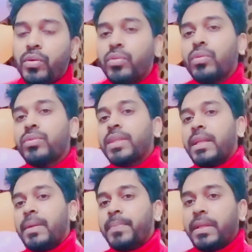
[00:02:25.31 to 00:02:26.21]
ওগুলো
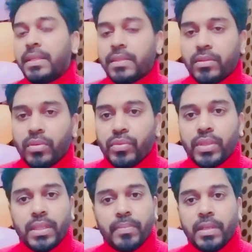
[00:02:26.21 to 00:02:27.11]
চাইলে আপনি লেজার করে
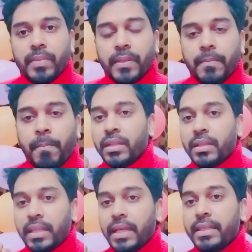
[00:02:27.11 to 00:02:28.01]
উঠাতে পারবেন
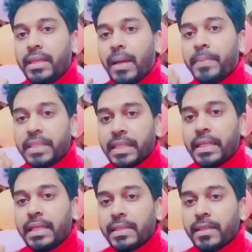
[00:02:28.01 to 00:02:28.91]
তাই আপনি
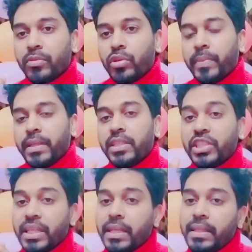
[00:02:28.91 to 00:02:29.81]
যেখানে লেজার করবেন
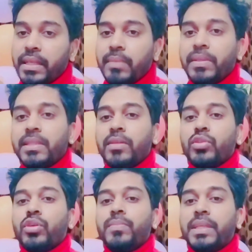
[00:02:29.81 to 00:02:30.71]
সেখান থেকে বিস্তারিত
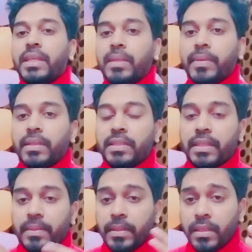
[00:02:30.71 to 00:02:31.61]
সব জেনে নেবেন যে